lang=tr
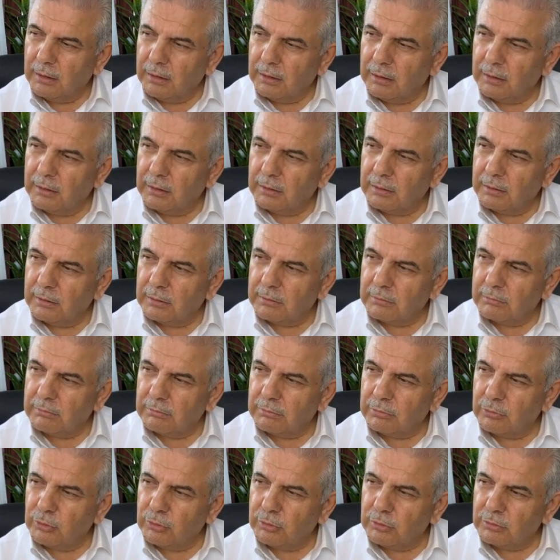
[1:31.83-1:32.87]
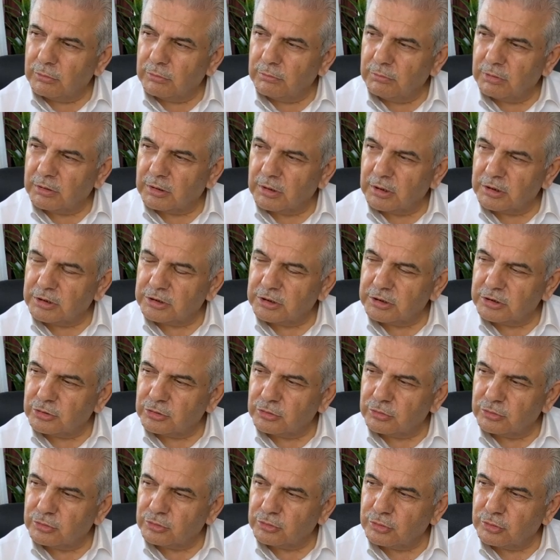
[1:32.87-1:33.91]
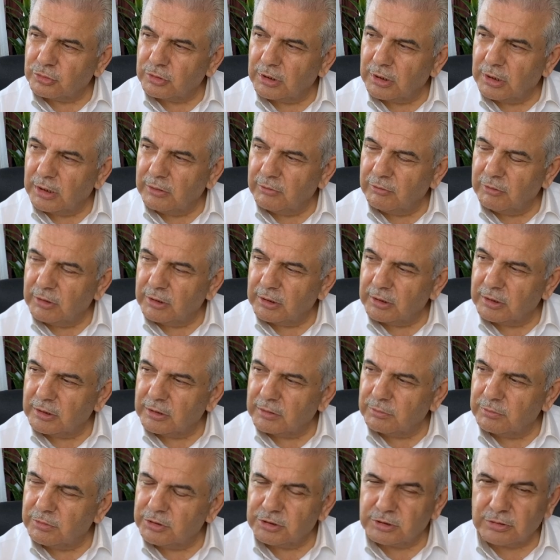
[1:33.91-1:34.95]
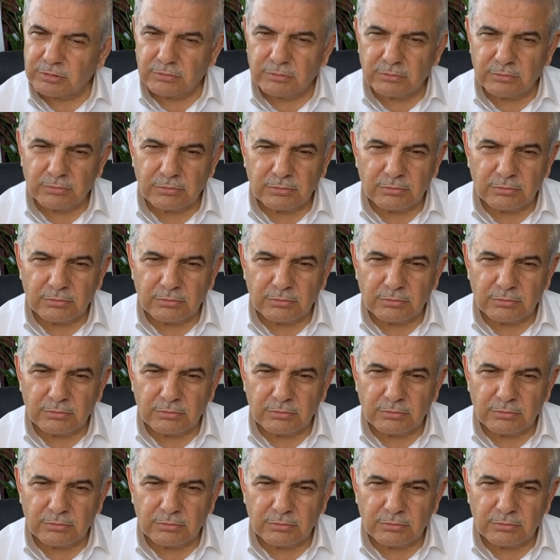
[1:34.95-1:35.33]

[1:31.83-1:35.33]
E, bir gün birkaç kişi huzuruna evine gitmiş.